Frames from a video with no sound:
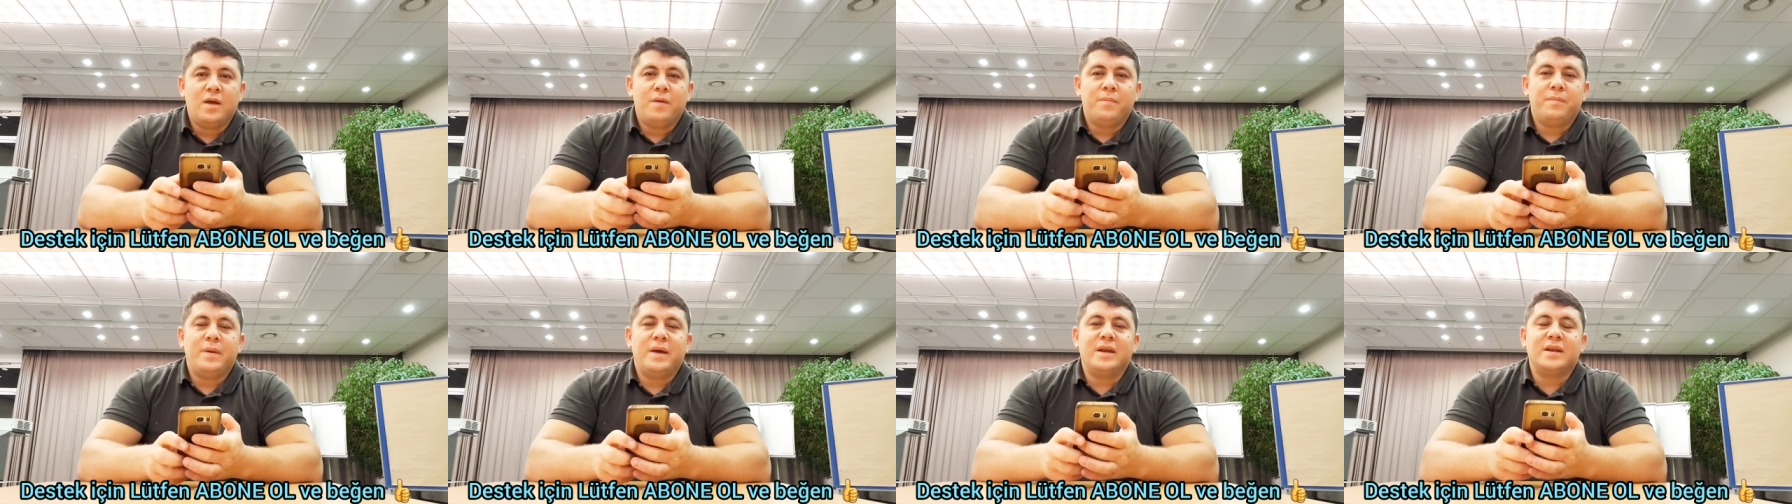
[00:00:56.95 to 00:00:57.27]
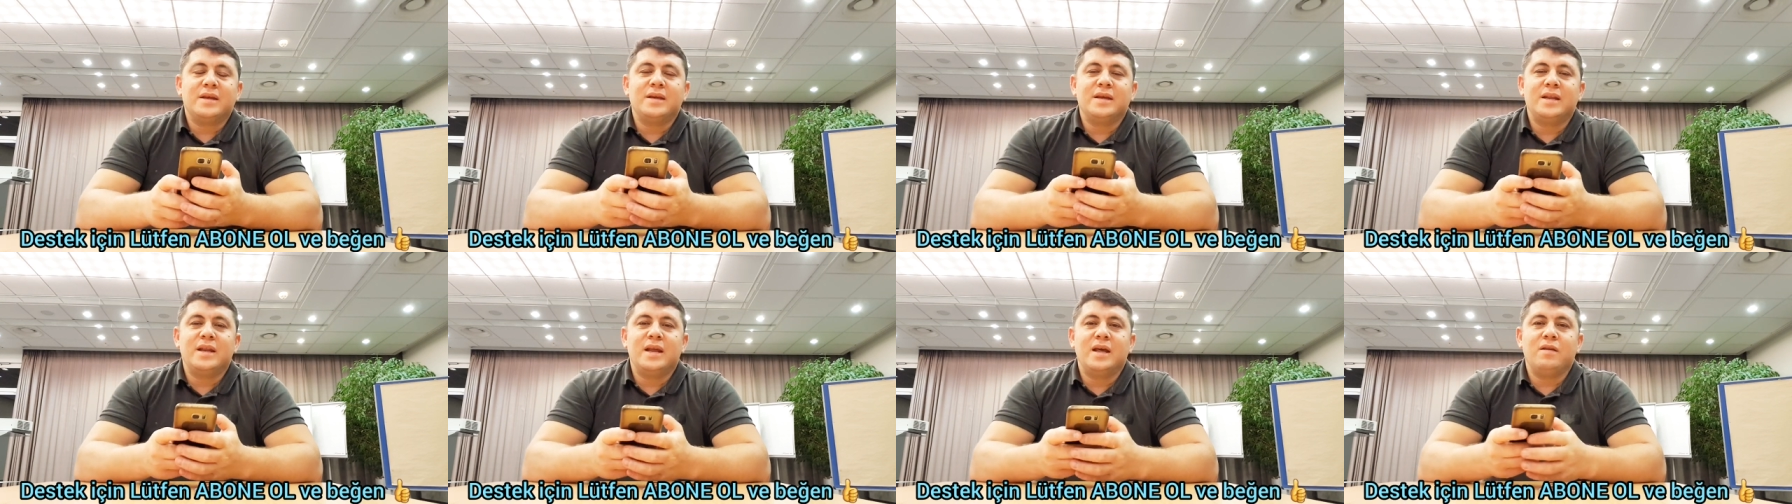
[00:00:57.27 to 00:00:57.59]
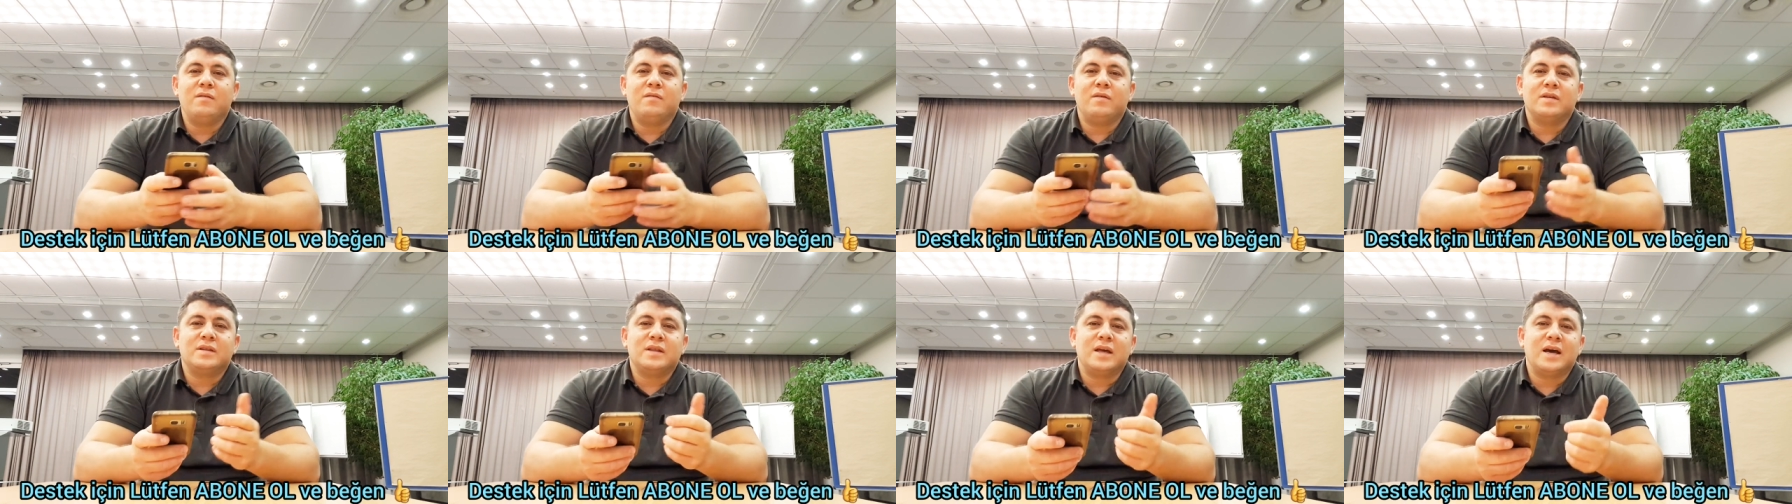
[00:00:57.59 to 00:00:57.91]
Berkin
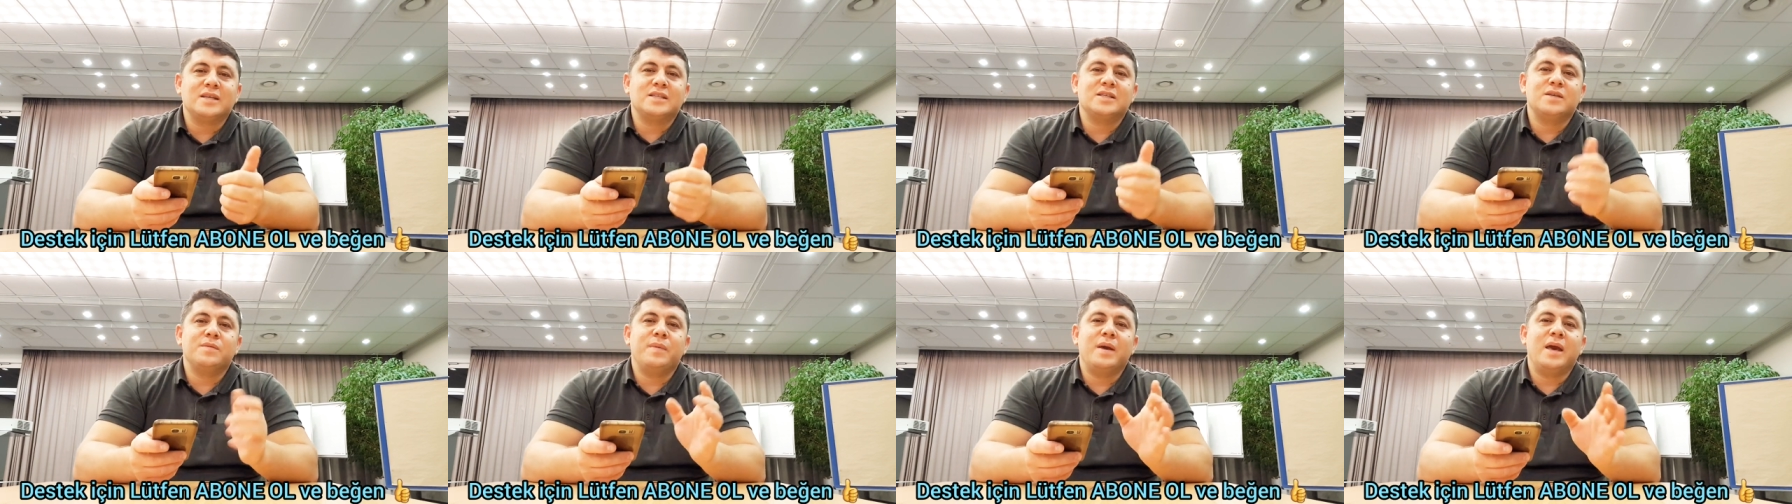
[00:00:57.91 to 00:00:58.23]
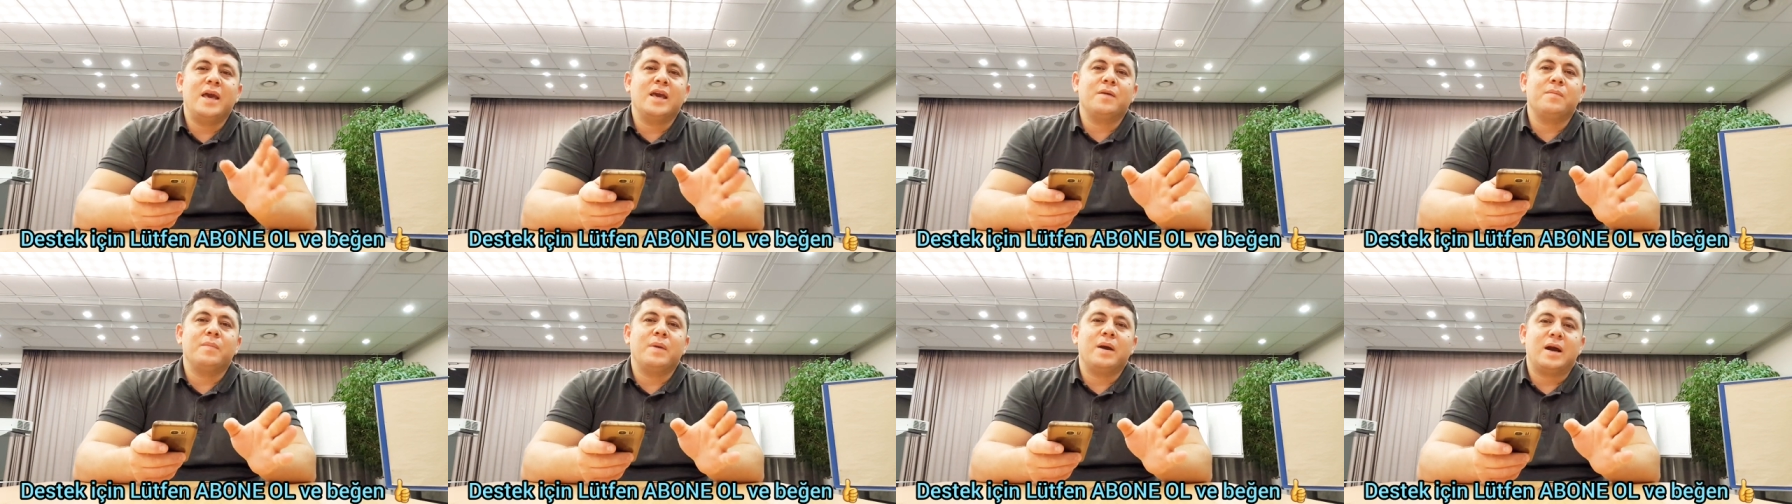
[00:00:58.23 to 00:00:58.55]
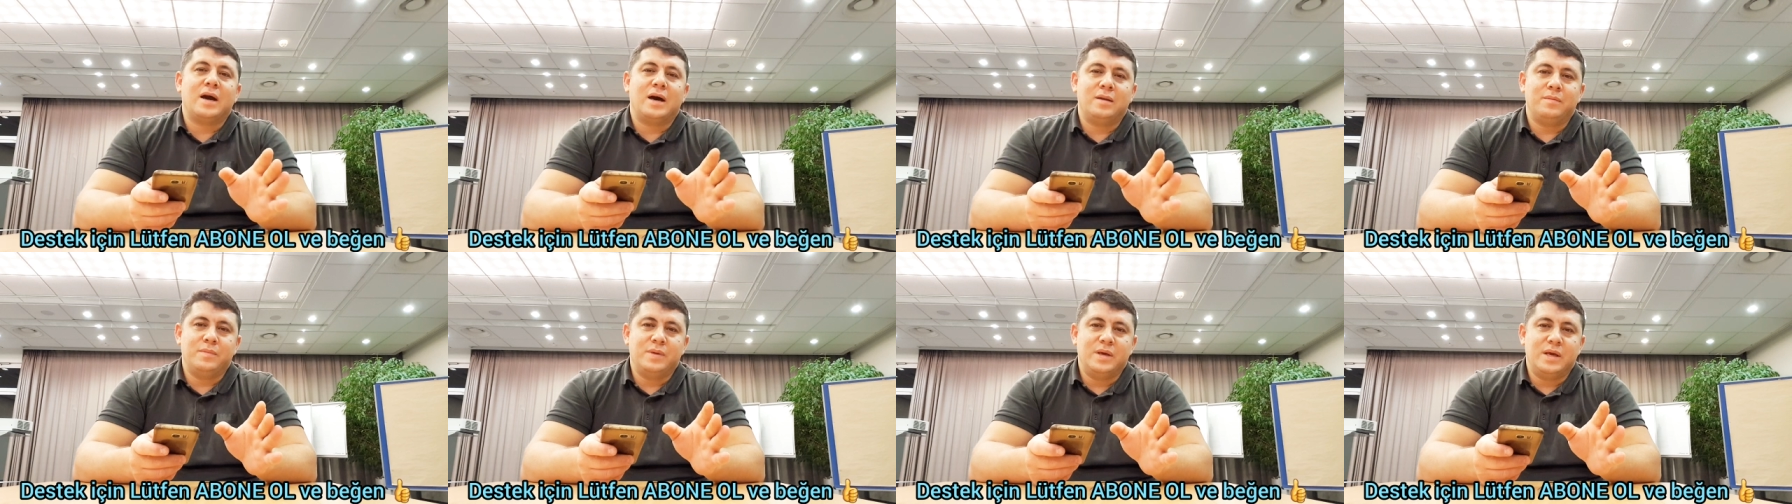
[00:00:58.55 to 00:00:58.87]
Elvan Taksim'e ekmek
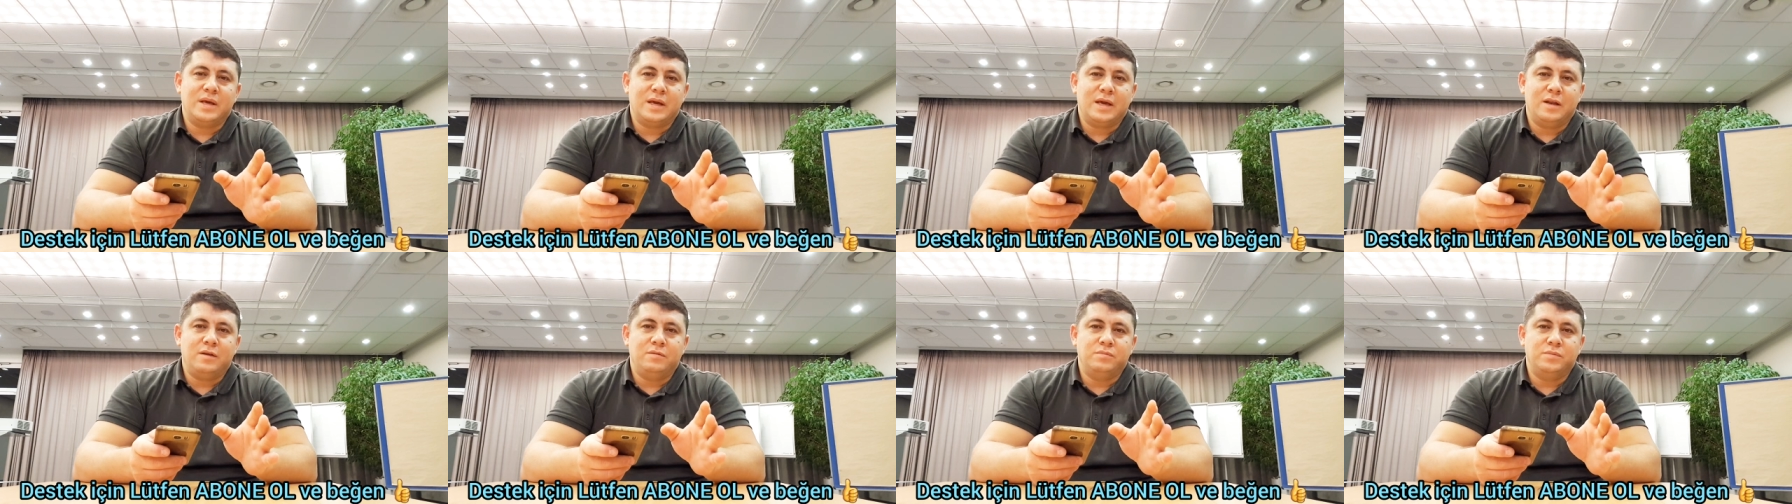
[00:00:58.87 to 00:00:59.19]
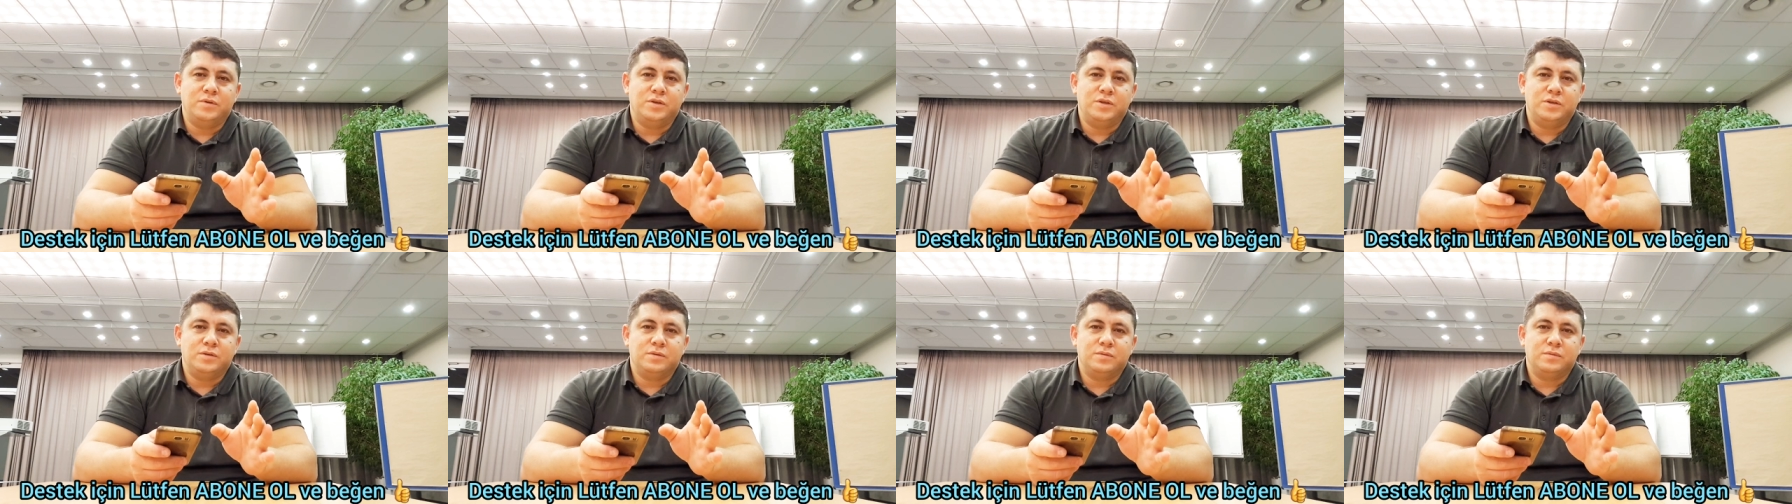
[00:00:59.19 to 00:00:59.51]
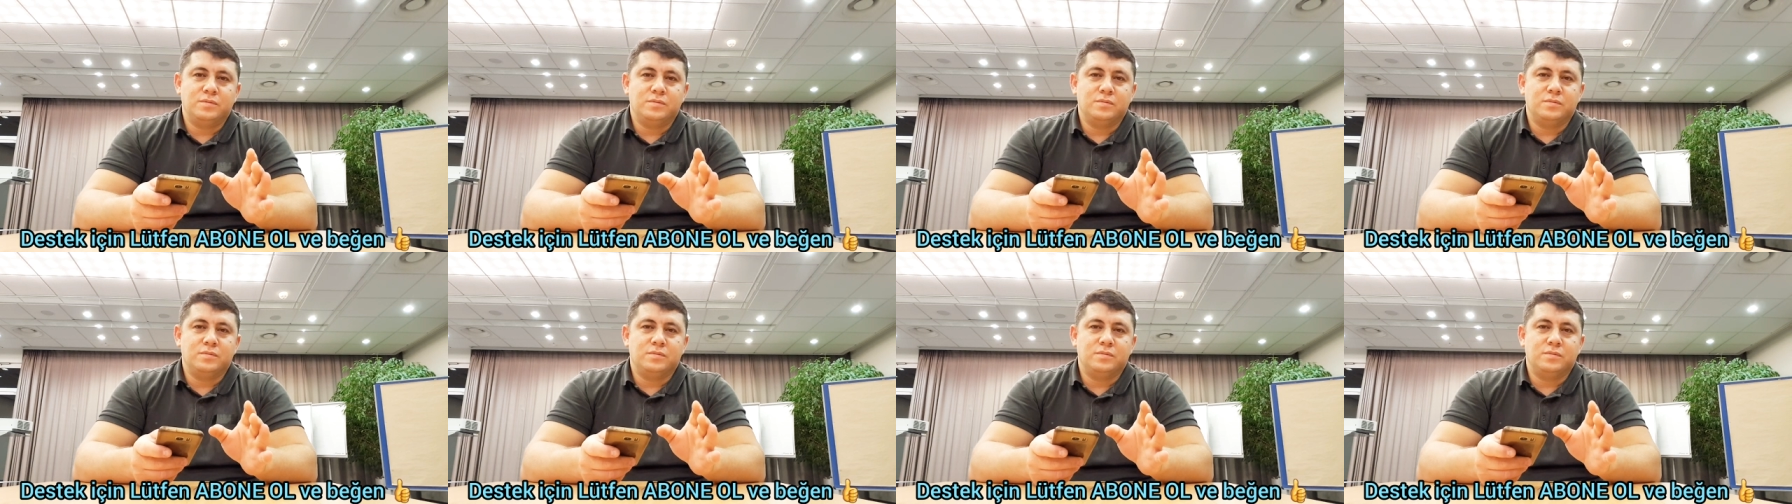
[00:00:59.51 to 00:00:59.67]
almaya gelmiş.